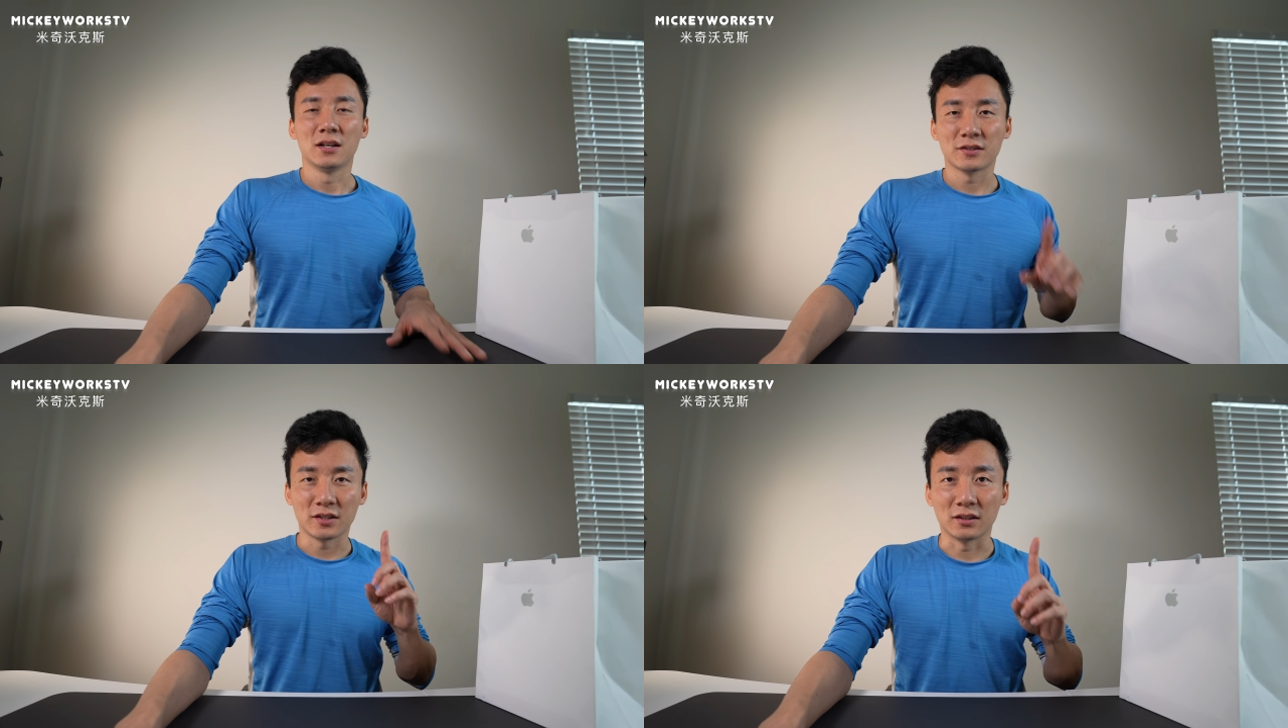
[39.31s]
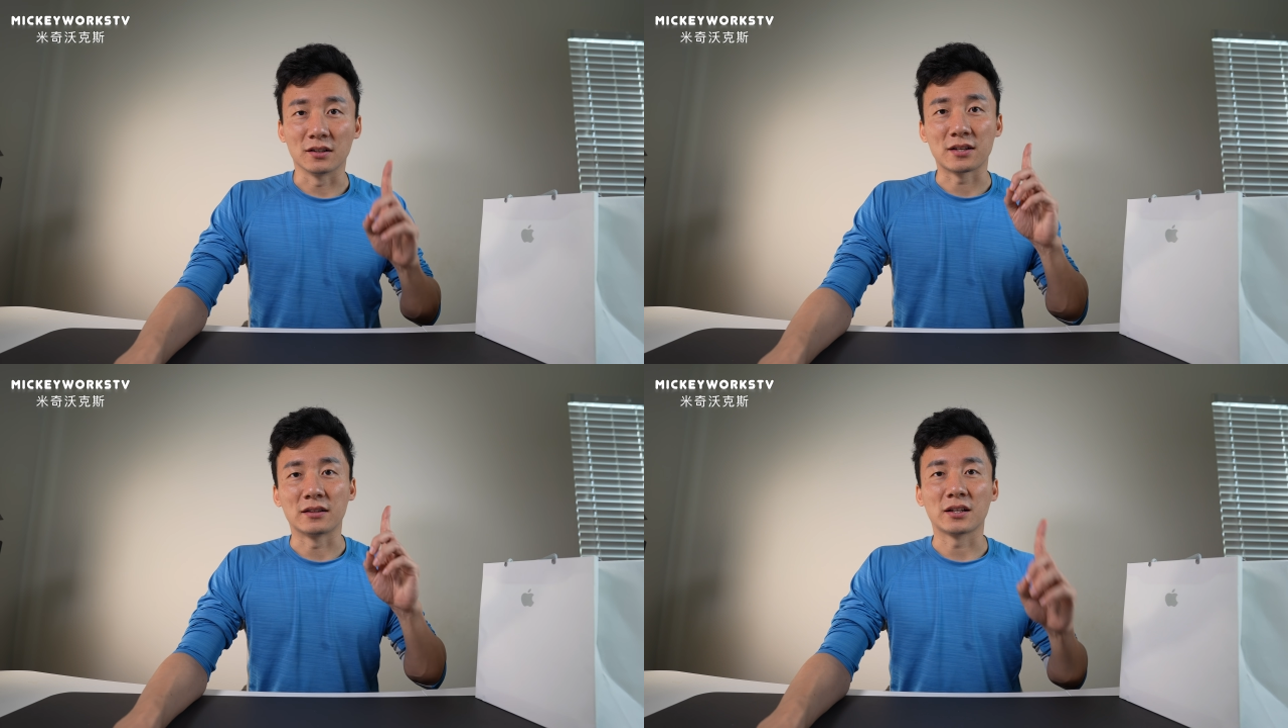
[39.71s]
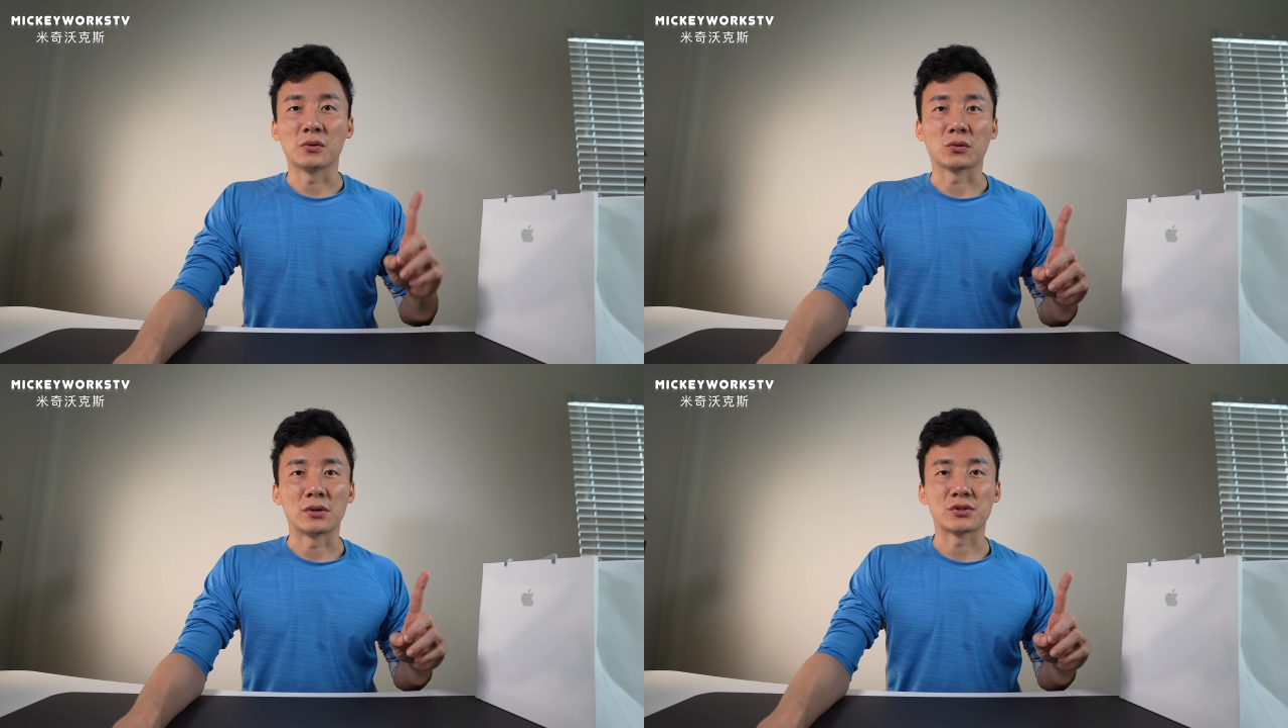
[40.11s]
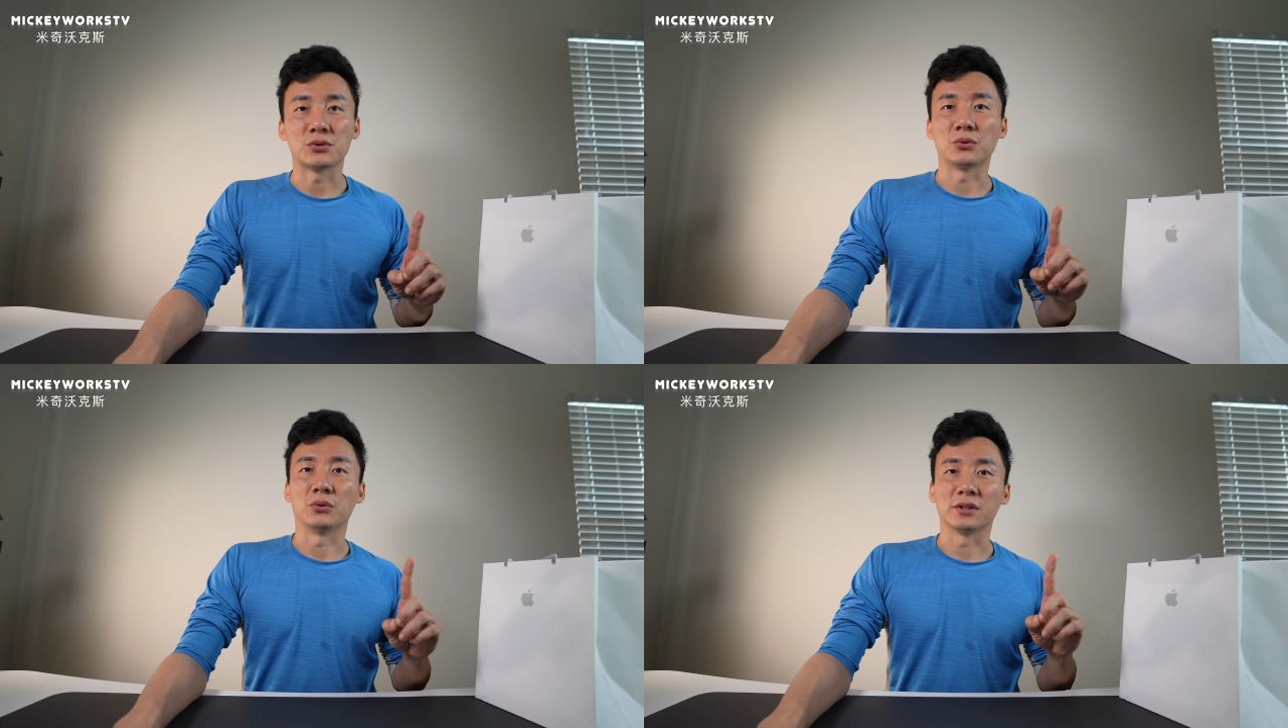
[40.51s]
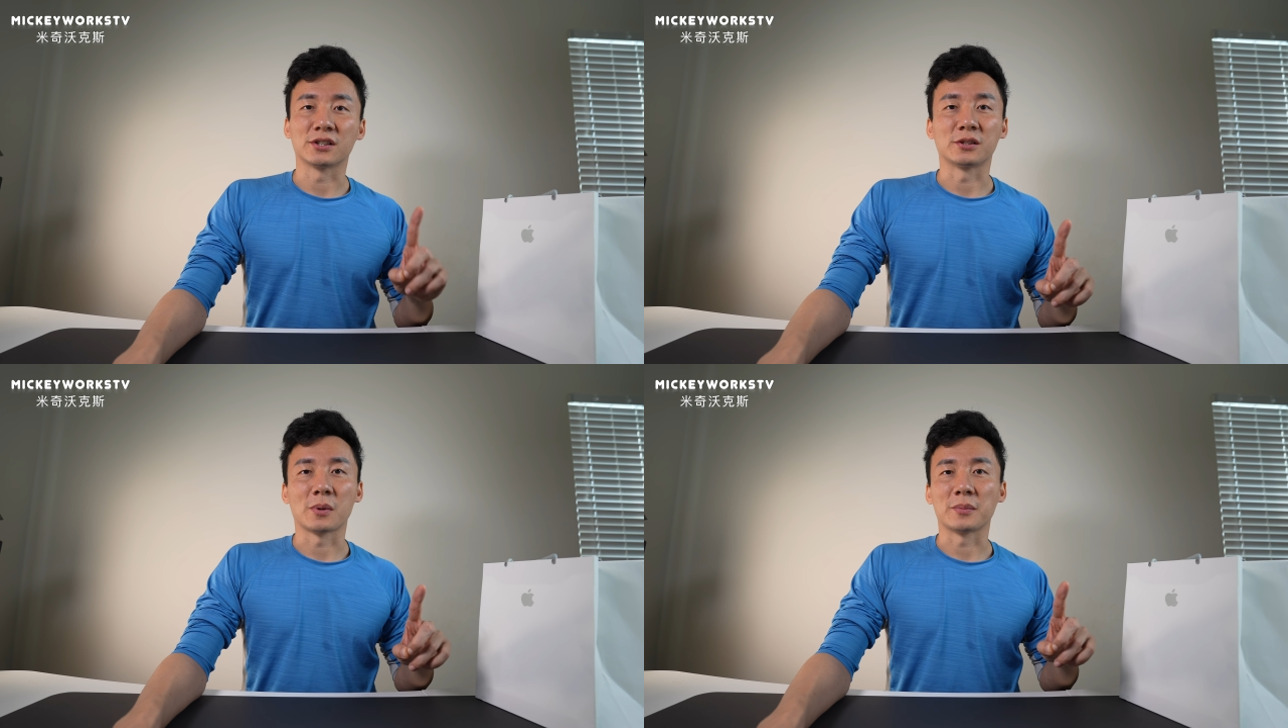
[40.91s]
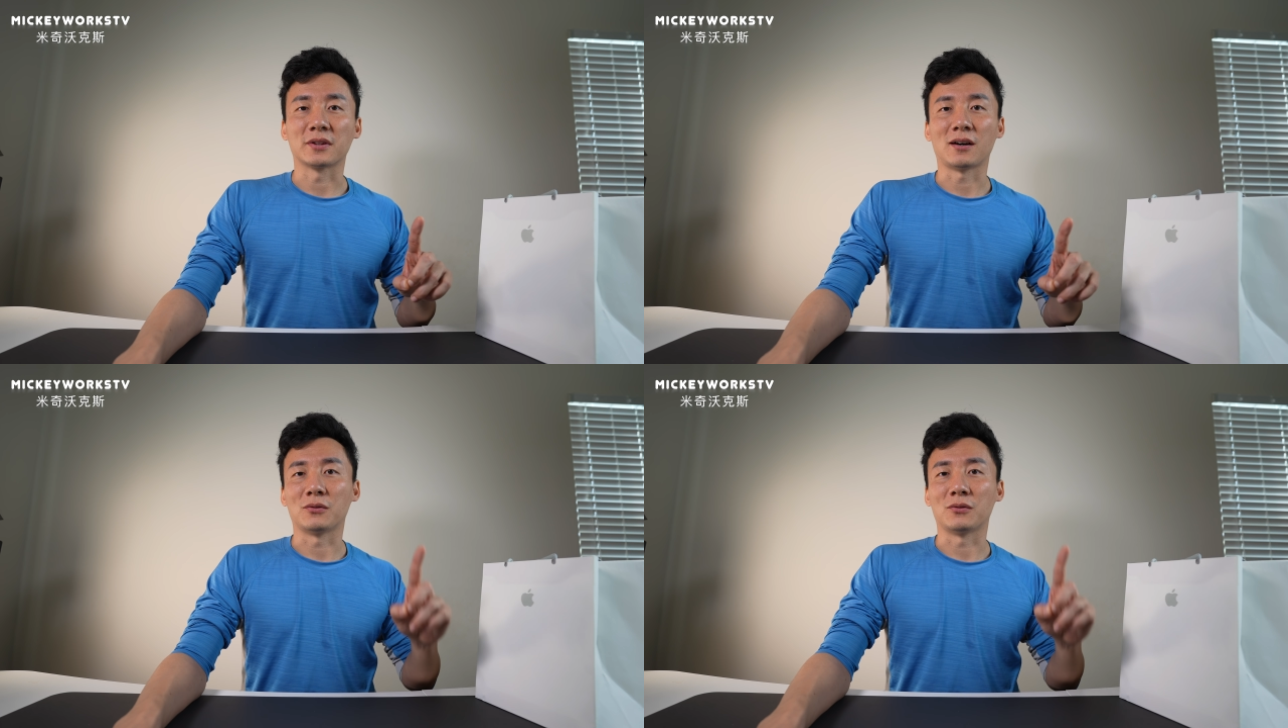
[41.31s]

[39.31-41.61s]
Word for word: 记得先订阅关注我的视频频道。